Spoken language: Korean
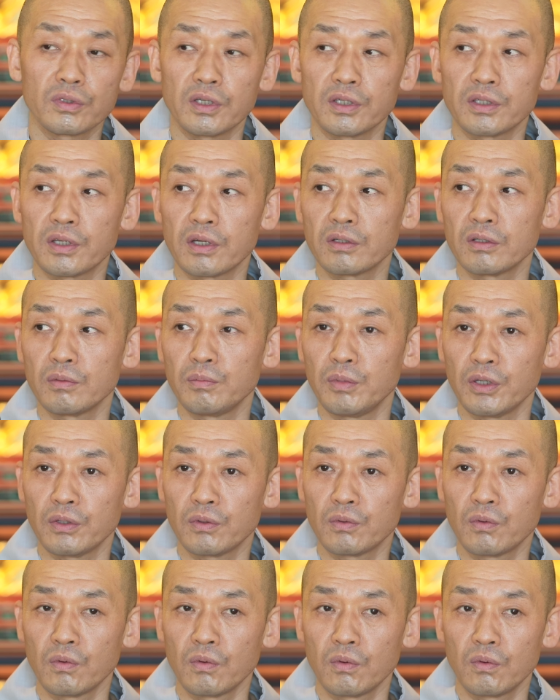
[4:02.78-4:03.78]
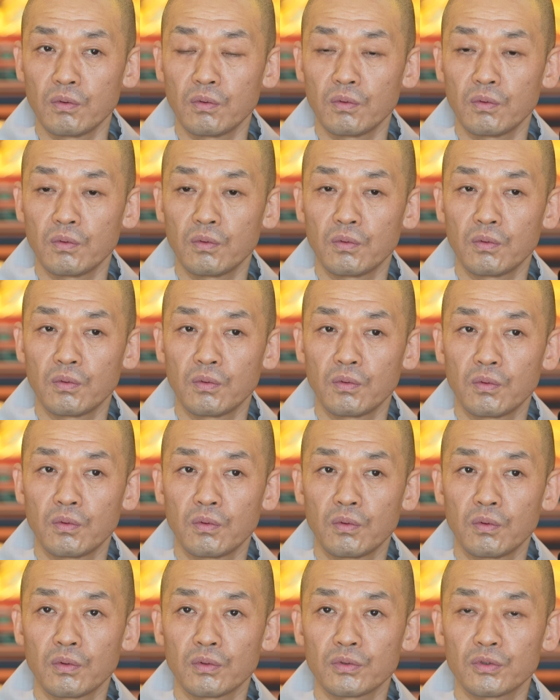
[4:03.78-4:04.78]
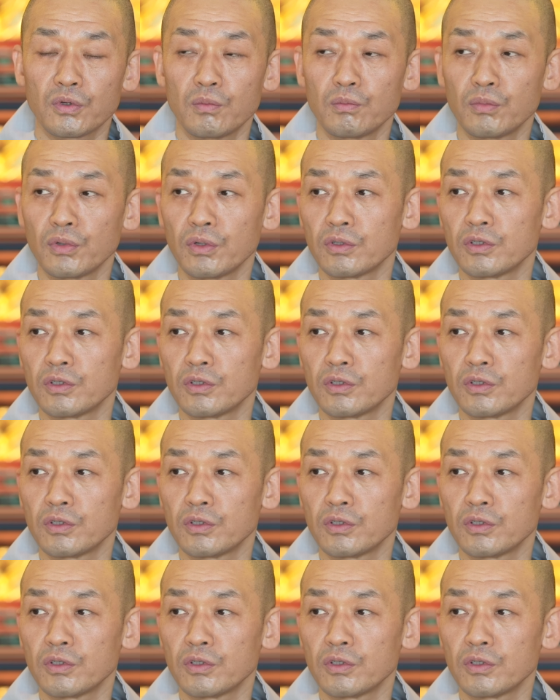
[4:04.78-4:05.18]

세상을 믿고 전부